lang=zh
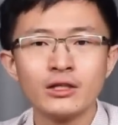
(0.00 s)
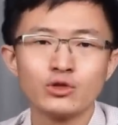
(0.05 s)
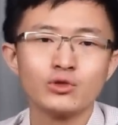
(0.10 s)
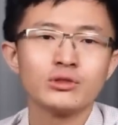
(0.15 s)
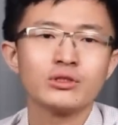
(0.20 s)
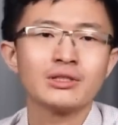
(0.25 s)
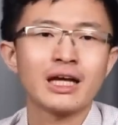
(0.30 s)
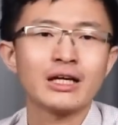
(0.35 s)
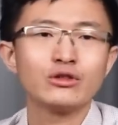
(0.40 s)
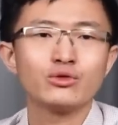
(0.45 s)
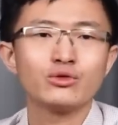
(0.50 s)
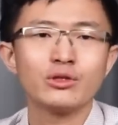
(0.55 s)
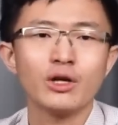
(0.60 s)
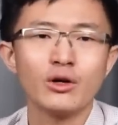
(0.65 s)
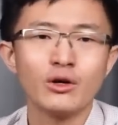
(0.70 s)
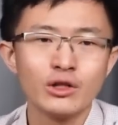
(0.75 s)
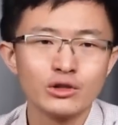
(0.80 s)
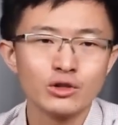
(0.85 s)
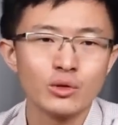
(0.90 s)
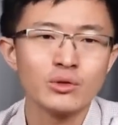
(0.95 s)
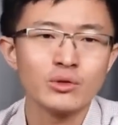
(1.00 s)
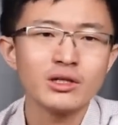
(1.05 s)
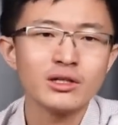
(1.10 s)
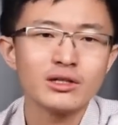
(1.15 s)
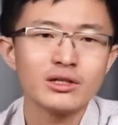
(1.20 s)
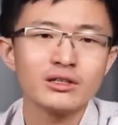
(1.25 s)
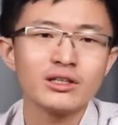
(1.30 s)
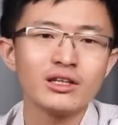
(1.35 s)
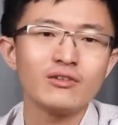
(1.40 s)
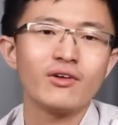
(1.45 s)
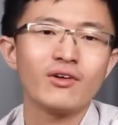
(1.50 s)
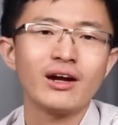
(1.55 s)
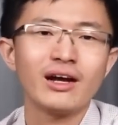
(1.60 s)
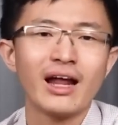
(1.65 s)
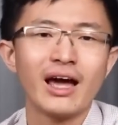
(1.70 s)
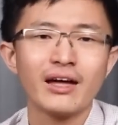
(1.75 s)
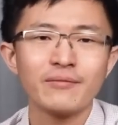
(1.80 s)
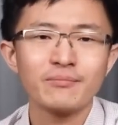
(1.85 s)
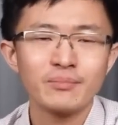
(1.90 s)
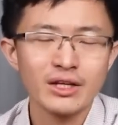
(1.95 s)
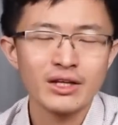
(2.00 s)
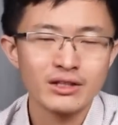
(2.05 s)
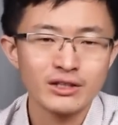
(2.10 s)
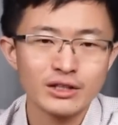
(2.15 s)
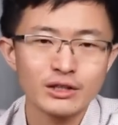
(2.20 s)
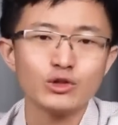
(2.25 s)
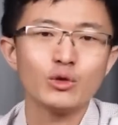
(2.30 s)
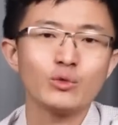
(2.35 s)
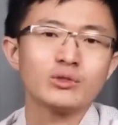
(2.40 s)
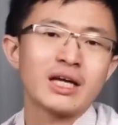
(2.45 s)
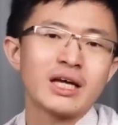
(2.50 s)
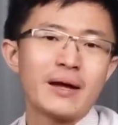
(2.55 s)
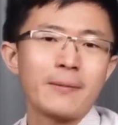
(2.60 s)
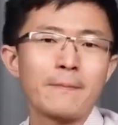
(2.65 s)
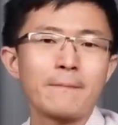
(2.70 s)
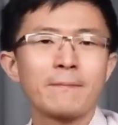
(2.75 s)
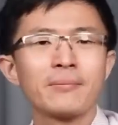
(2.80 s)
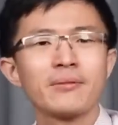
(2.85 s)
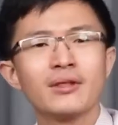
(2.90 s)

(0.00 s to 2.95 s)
就是它需要从各个地方来割韭菜。